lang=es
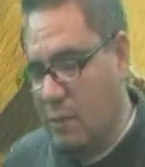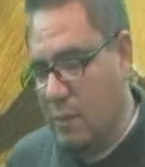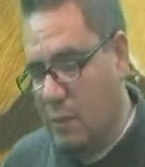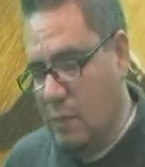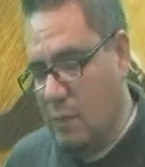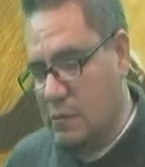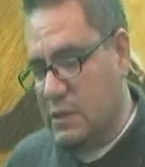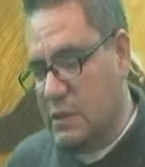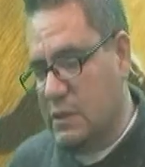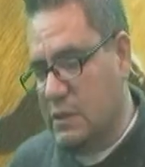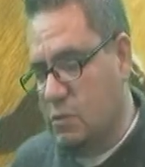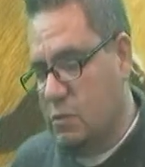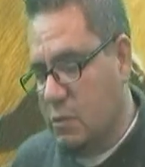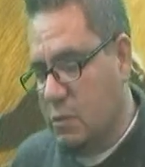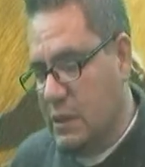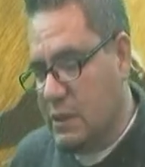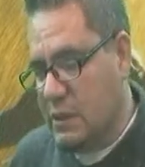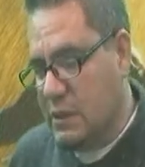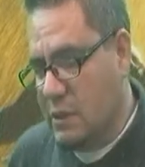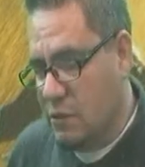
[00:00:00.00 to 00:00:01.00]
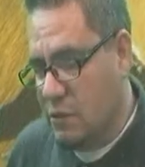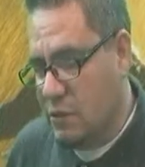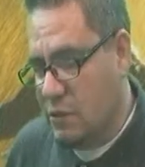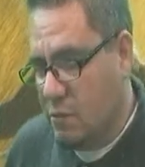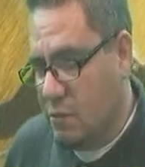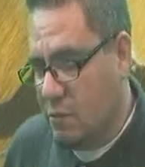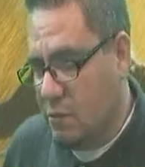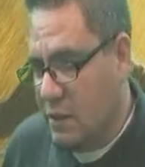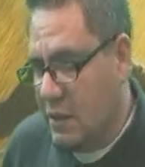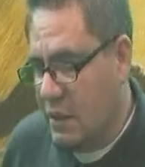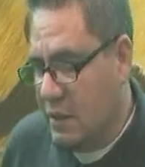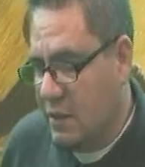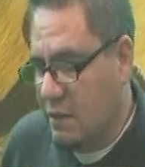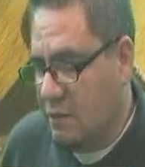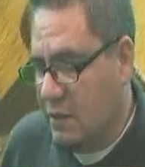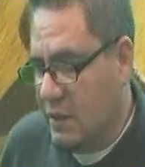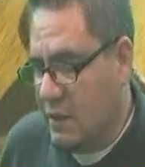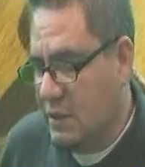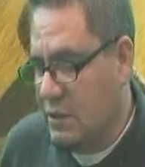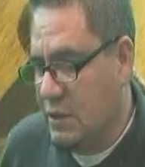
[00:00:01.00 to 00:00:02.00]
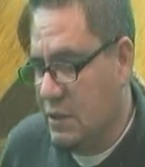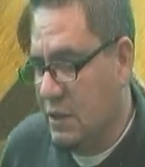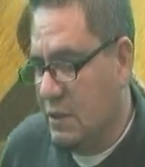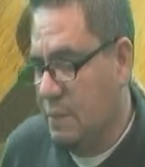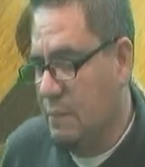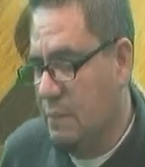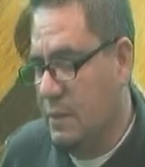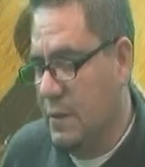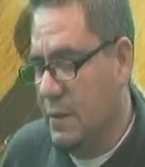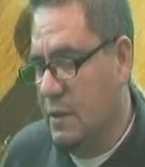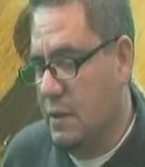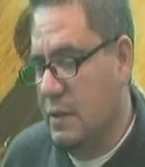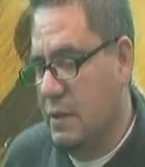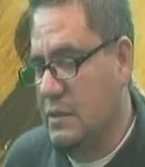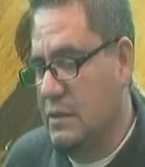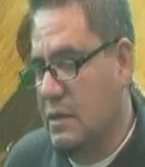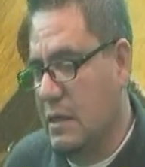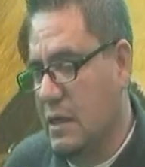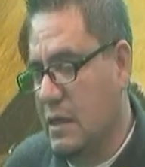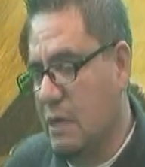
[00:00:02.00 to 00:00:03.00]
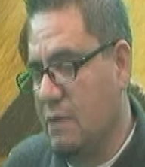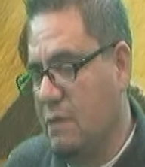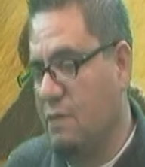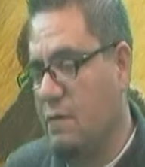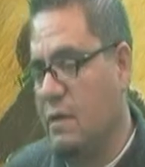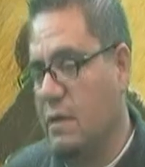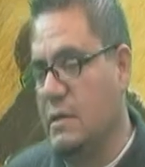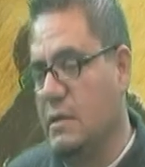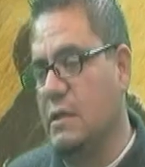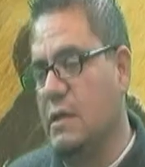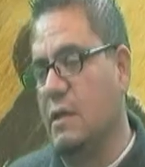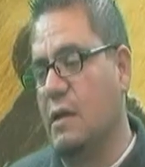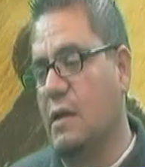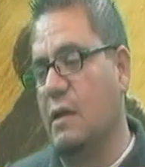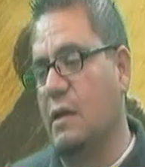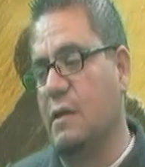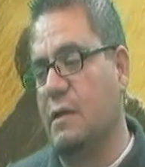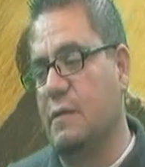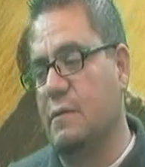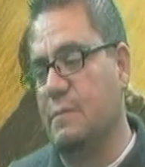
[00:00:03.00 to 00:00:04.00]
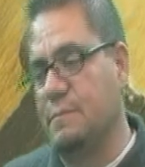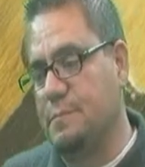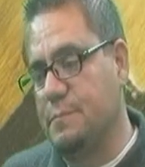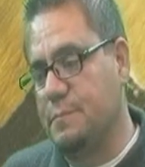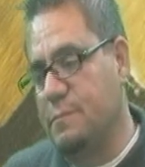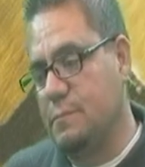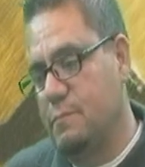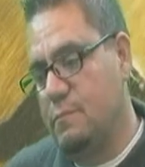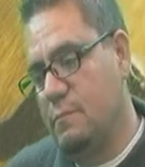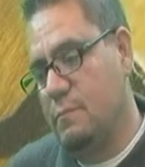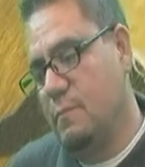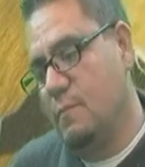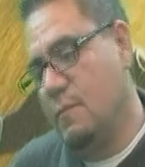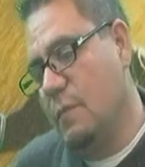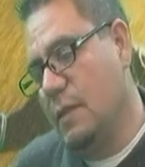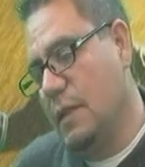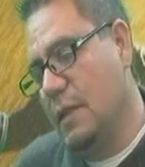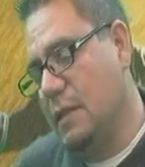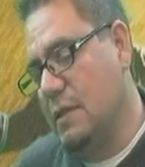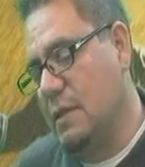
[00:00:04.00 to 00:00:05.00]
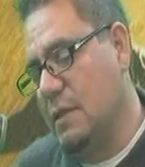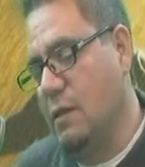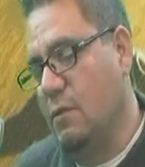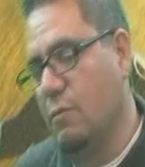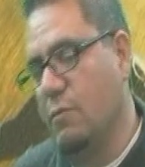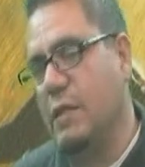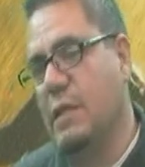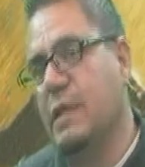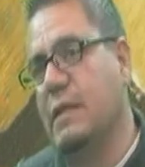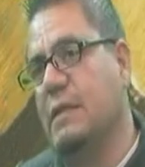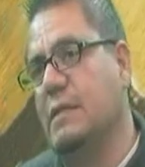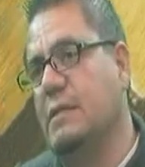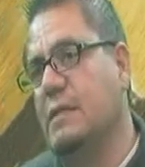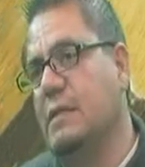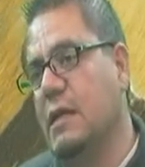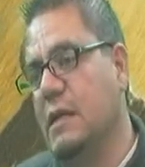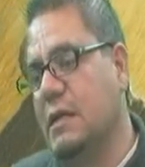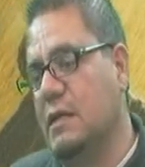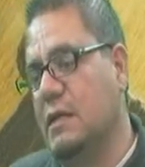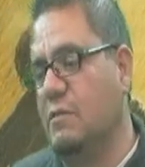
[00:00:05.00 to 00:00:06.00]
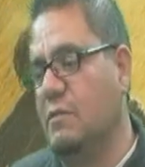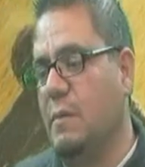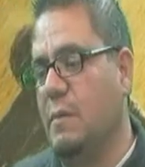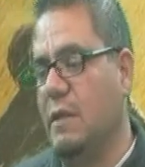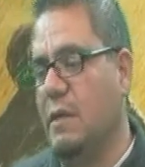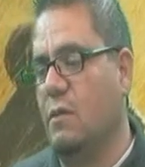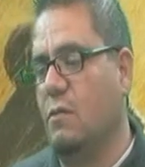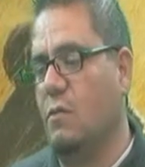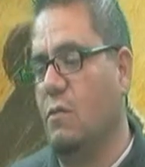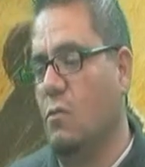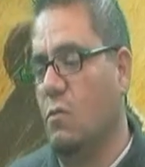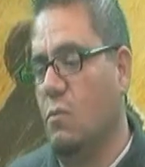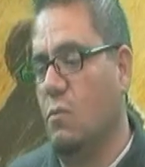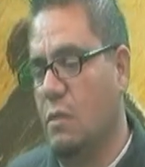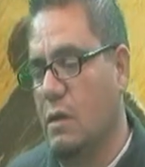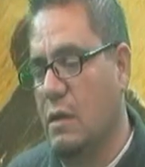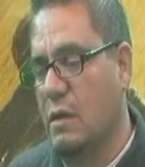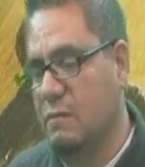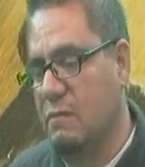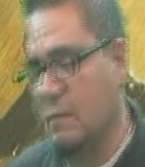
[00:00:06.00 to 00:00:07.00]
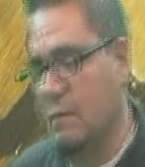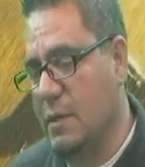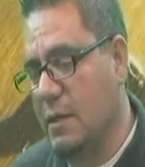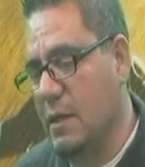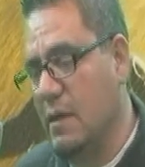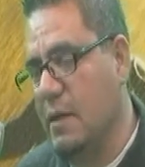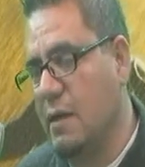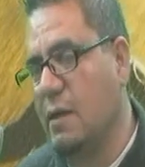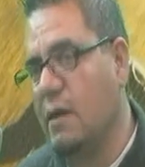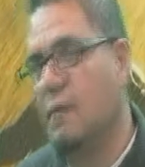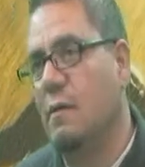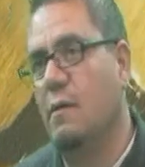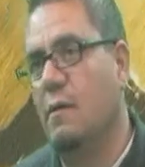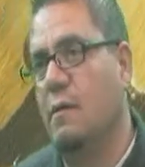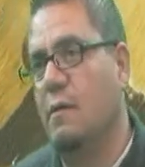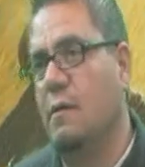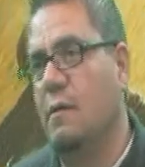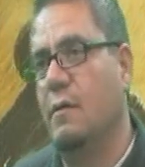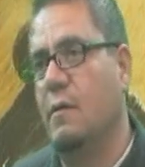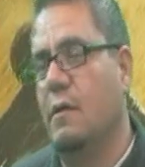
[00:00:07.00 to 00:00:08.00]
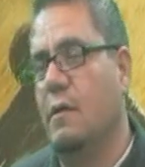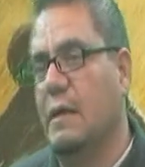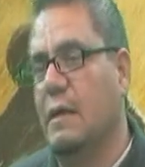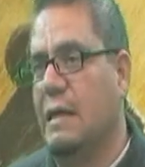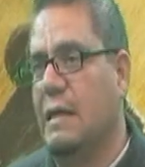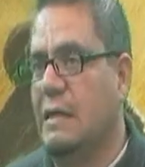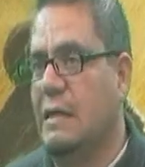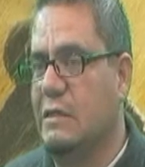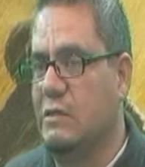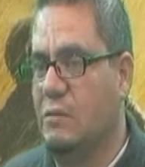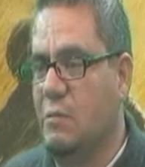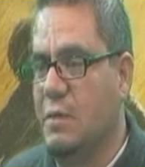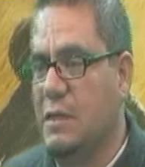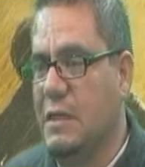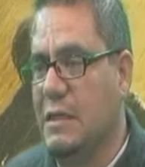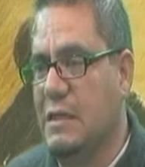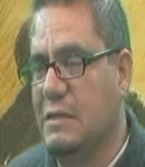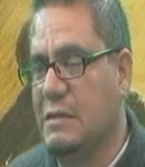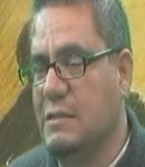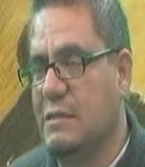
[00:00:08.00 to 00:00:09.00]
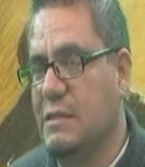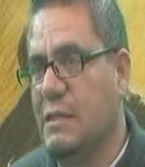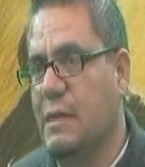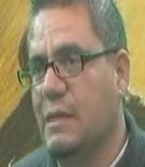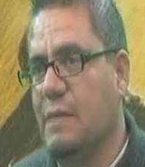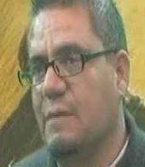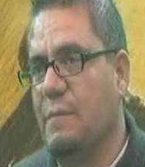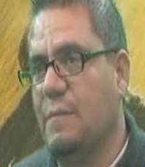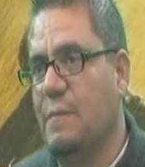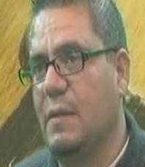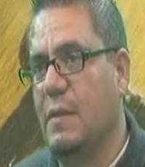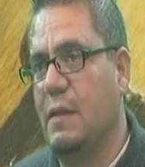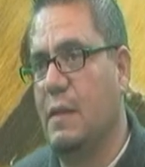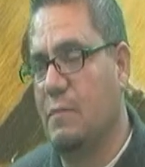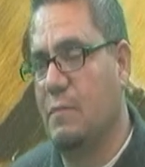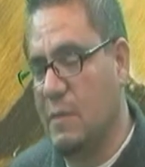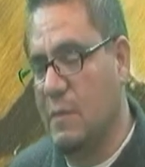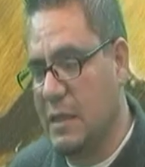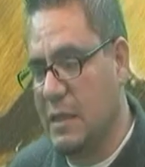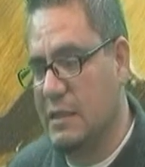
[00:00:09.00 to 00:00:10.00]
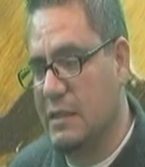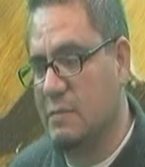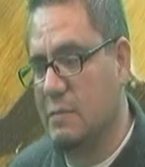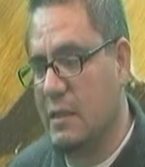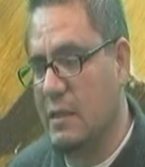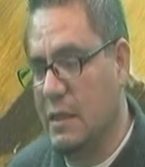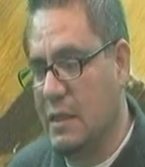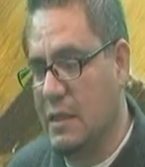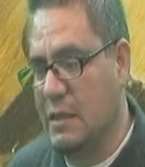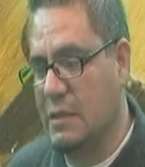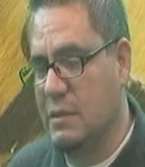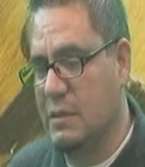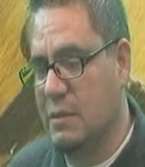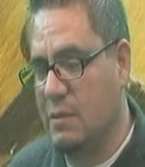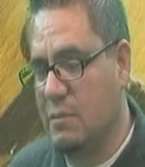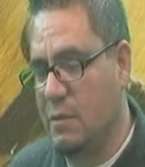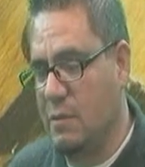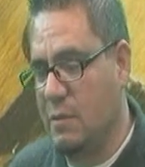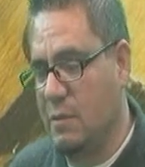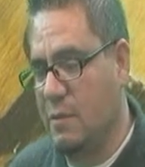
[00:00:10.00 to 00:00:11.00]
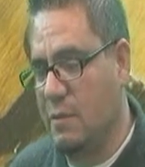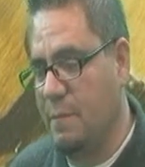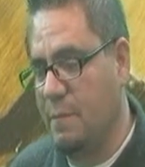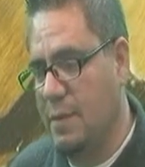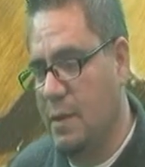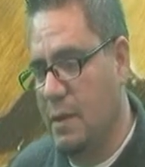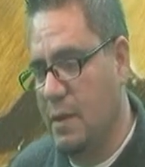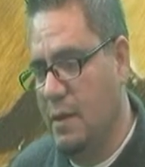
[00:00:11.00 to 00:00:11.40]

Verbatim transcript: y hoy vamos a descubrir esta noche cuál es la diferencia entre ser jefe y ser líder. Entre la obediencia, el respeto, la familia, la desobediencia, las malas maneras de vivir.